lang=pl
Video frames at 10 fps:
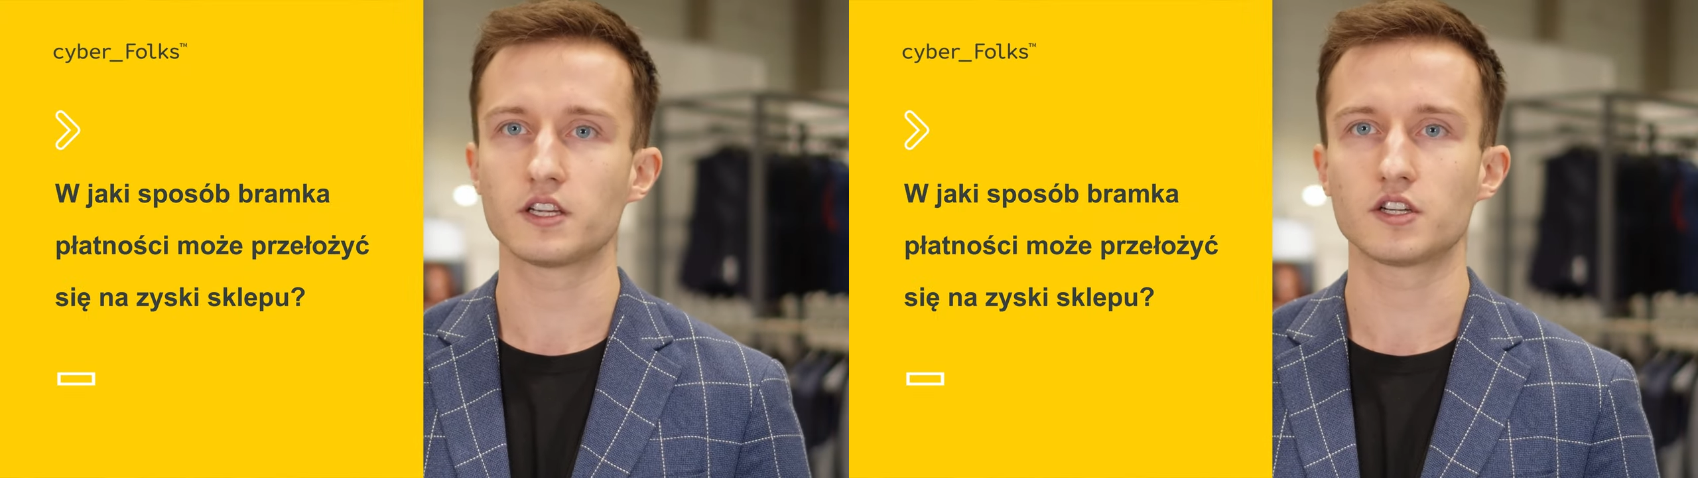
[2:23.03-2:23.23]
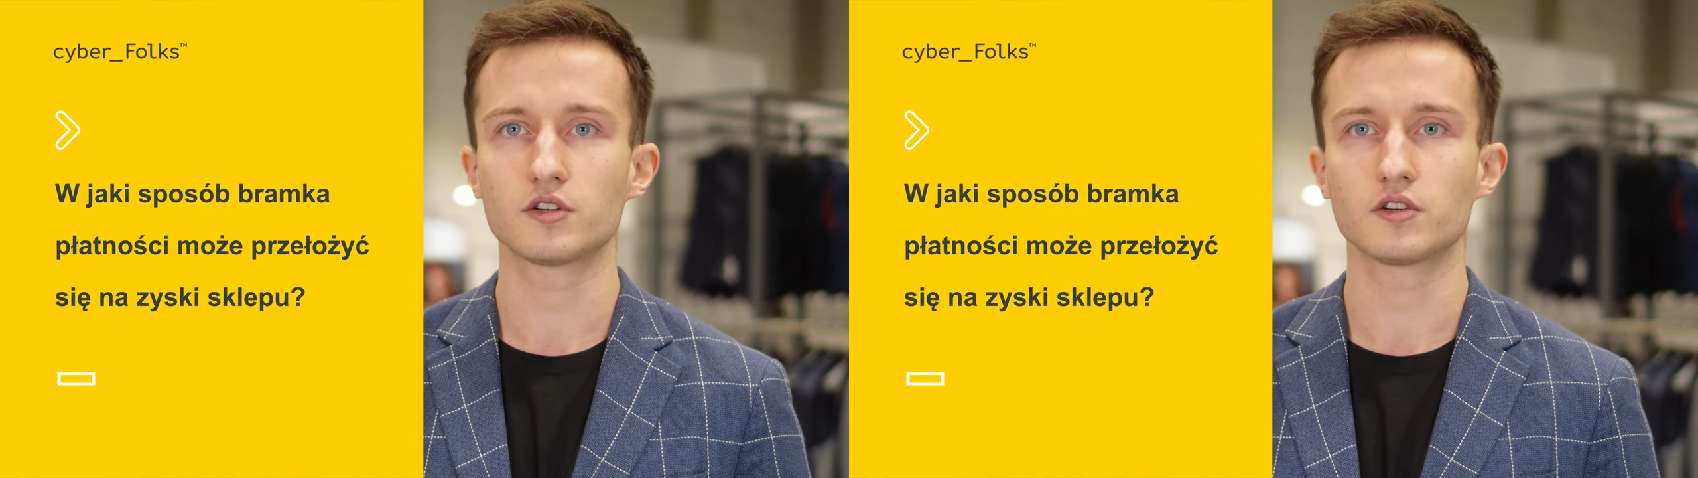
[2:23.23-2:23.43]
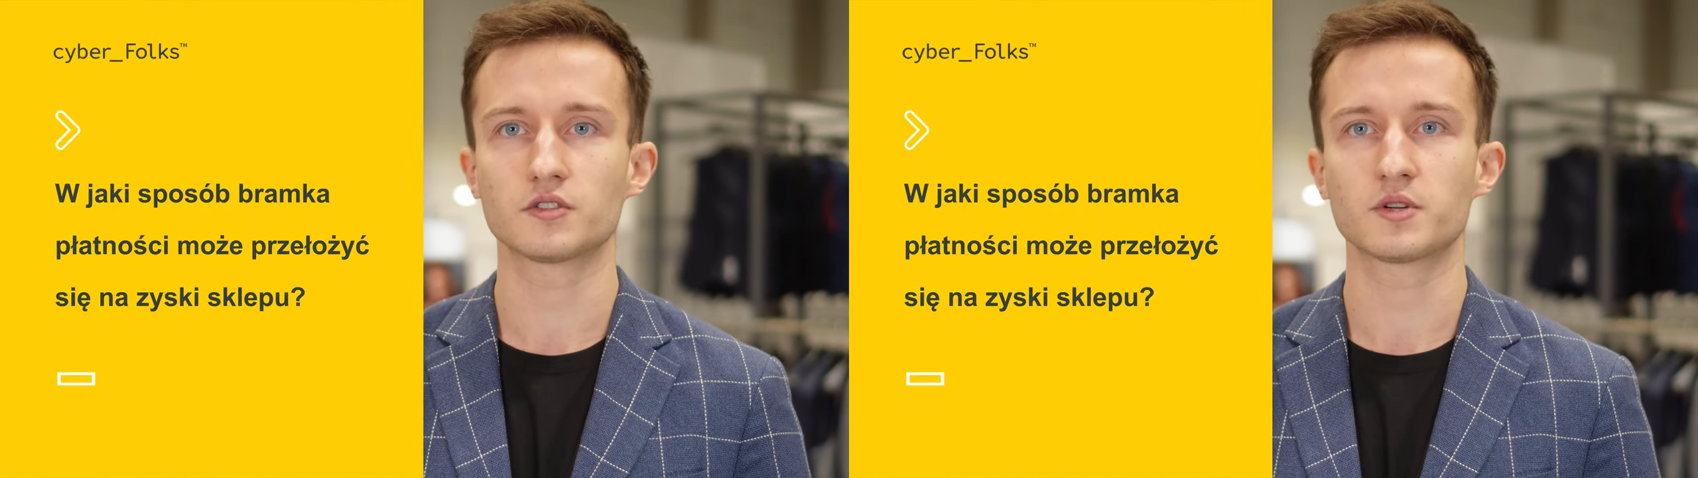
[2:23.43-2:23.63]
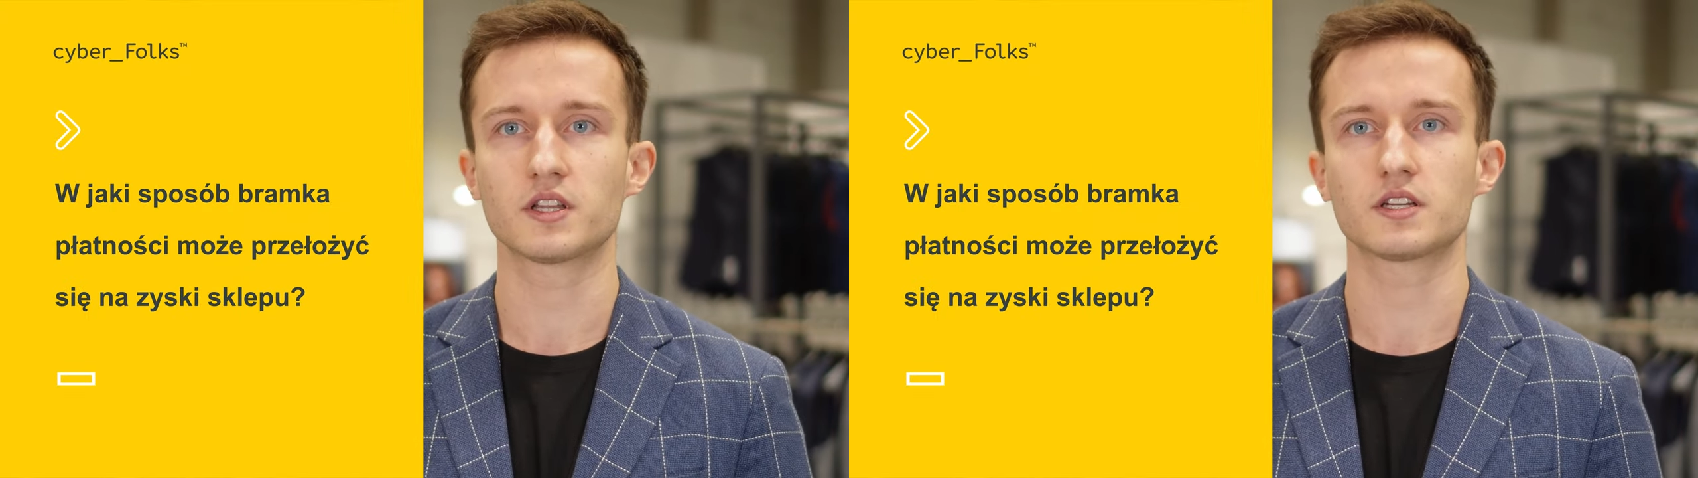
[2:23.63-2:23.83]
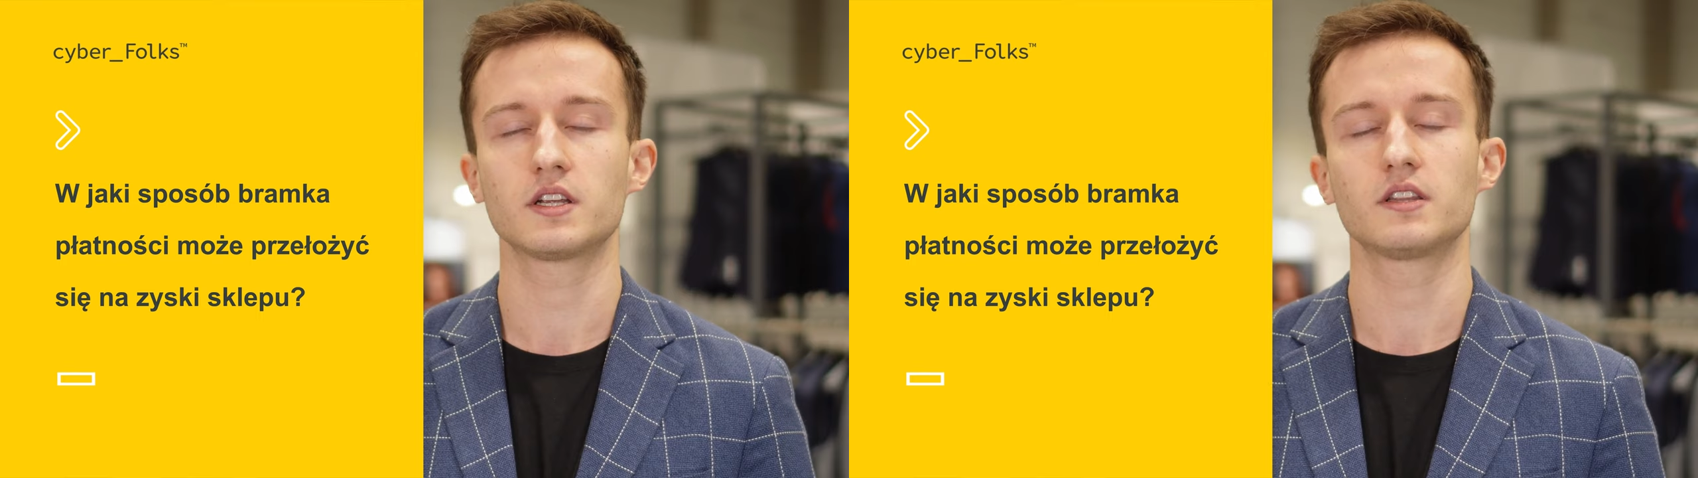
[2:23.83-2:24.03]
jeśli chodzi o
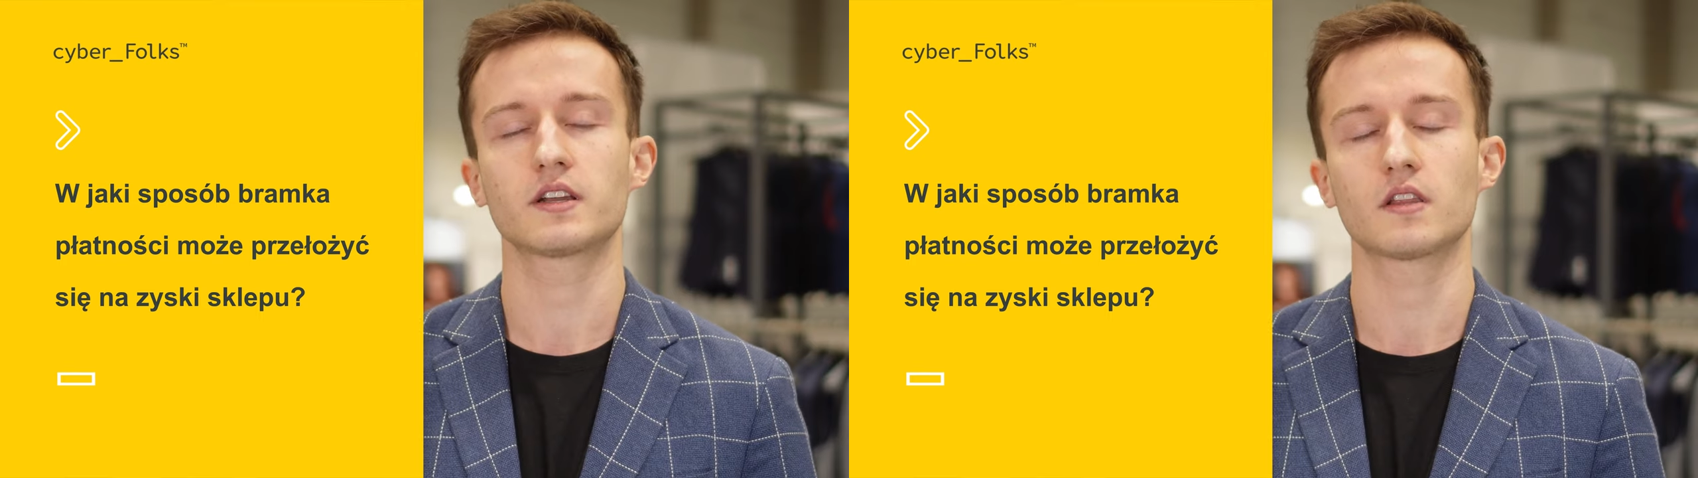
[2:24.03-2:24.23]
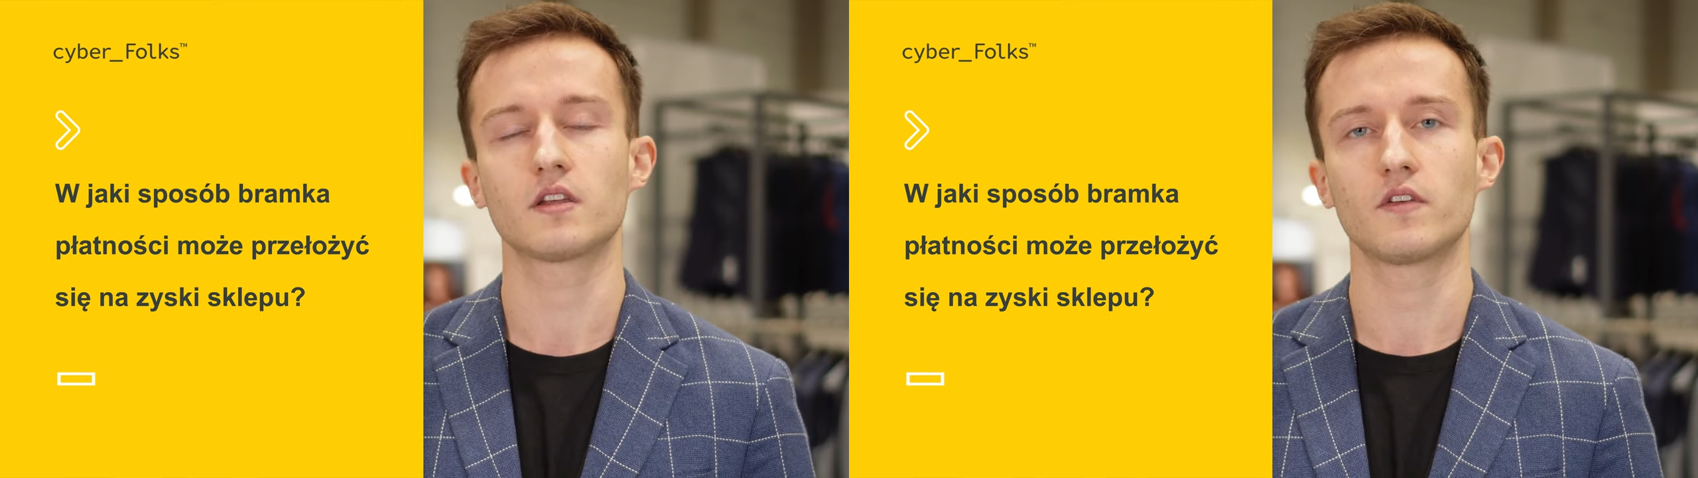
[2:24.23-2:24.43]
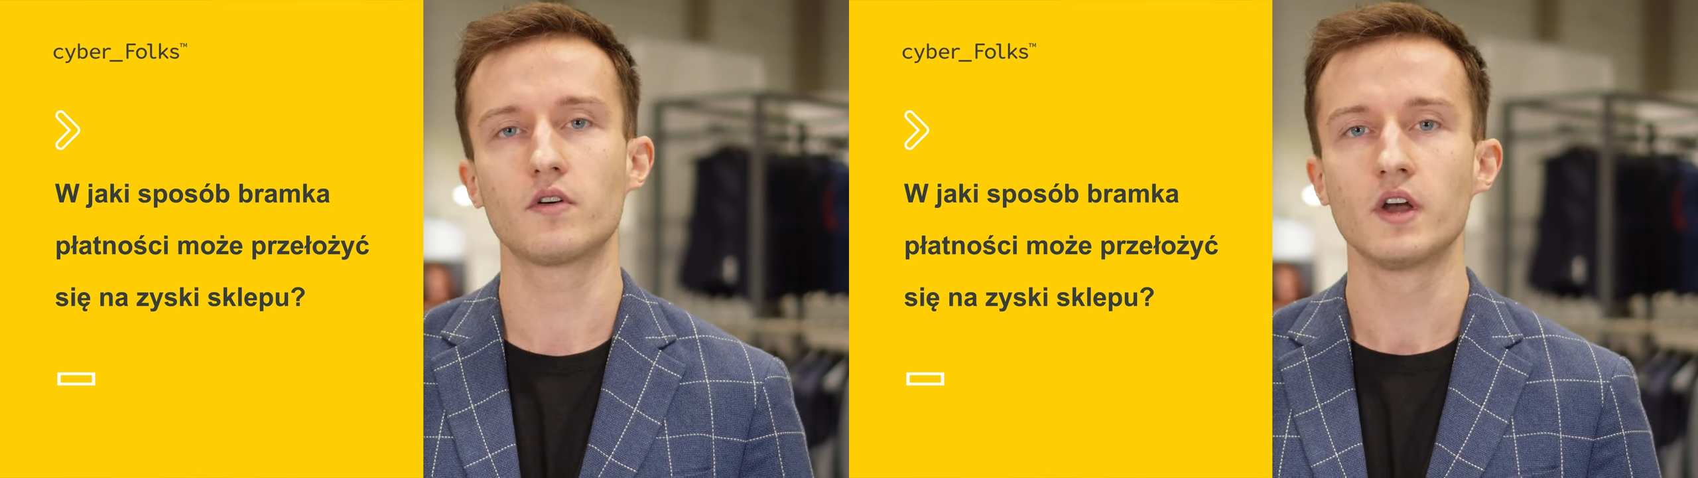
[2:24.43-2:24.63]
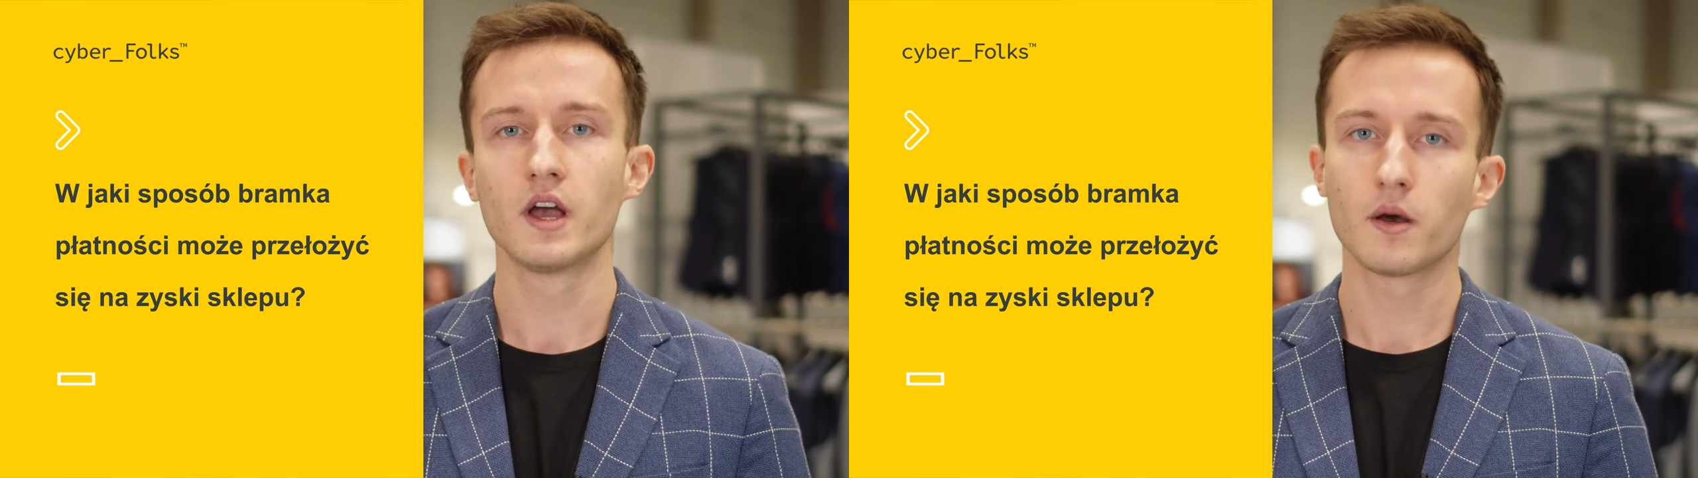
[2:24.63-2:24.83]
sprzedaż internetową.